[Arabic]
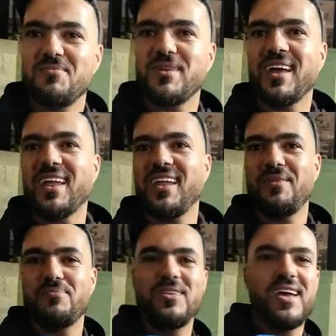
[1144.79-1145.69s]
من غير
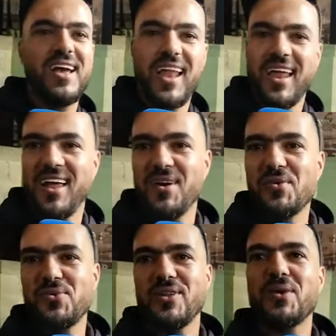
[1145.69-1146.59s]
الاب ديالي
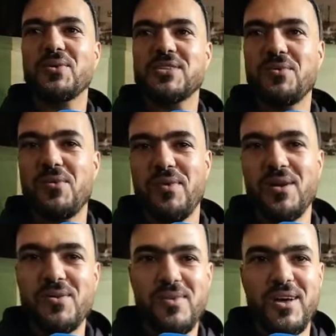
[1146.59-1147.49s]
عارفين هو هو
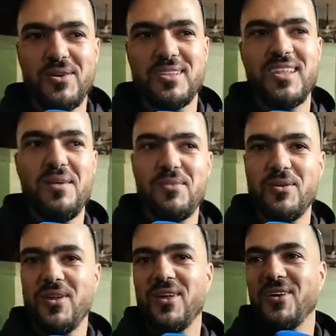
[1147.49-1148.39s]
معاون معايا وخدامين